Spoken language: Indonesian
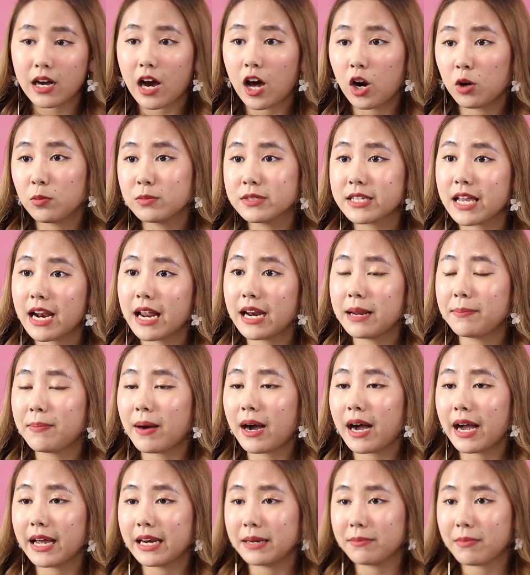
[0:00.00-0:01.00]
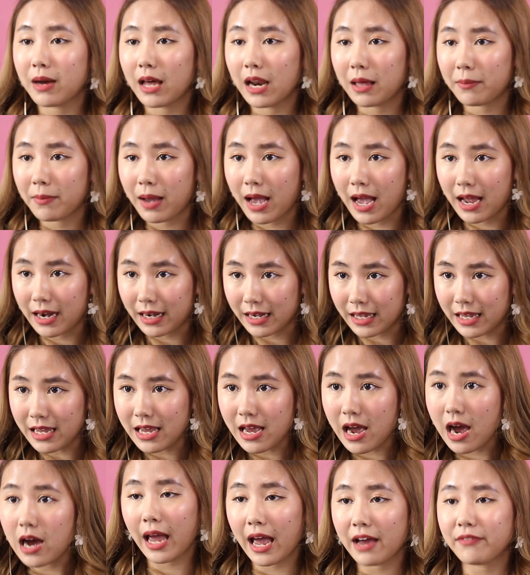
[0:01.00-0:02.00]
Kalau misalnya dipakai di malam
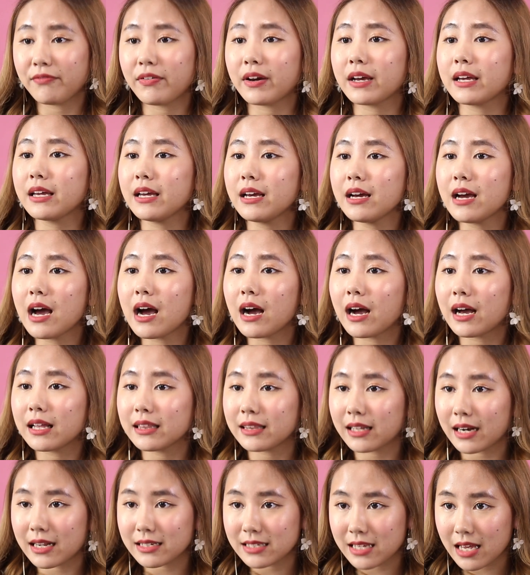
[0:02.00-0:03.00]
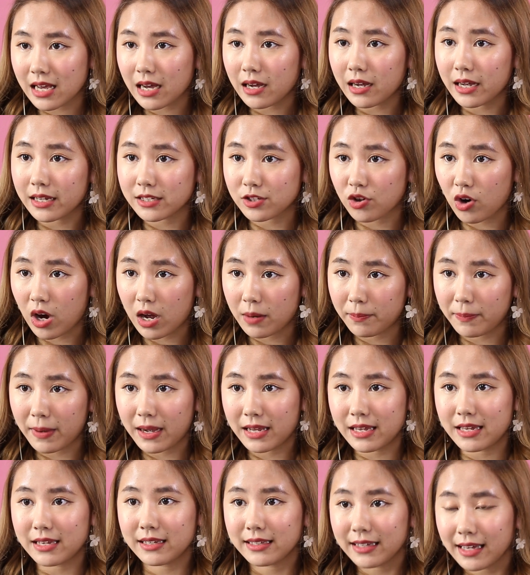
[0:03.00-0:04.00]
hari, efeknya akan terasa keesokan
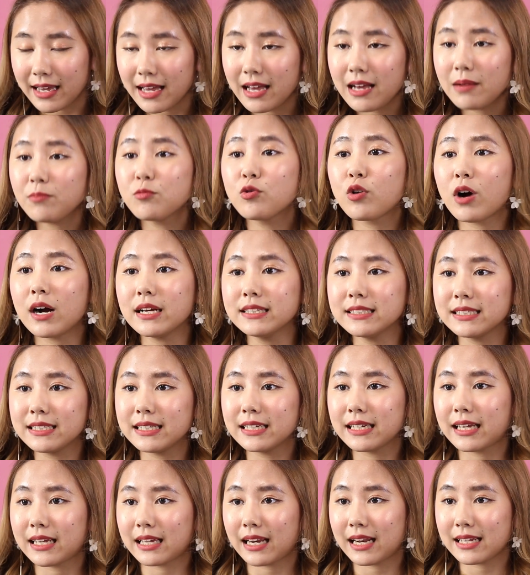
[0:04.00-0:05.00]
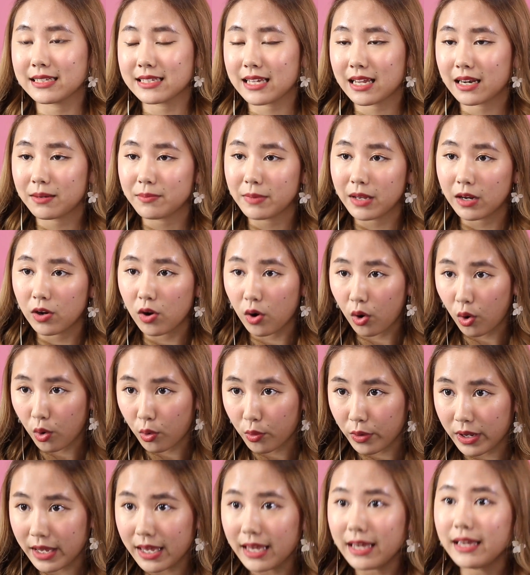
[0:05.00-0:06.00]
paginya, muka jadi terasa lebih
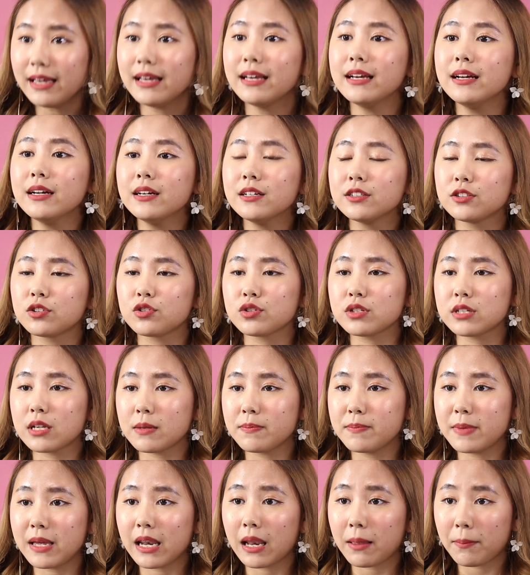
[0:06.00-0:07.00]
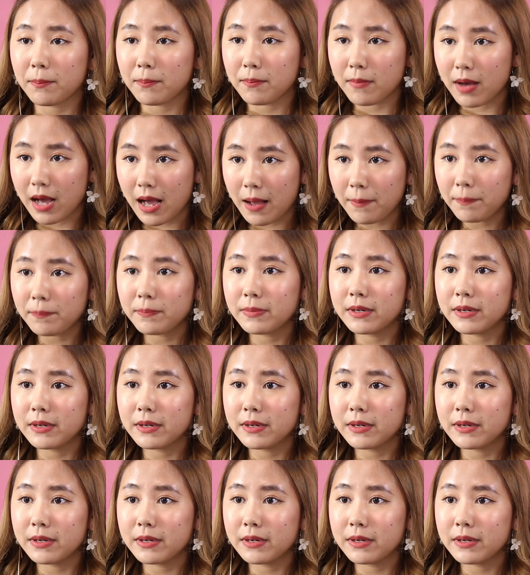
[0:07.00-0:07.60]
glowing, terus lebih lembab,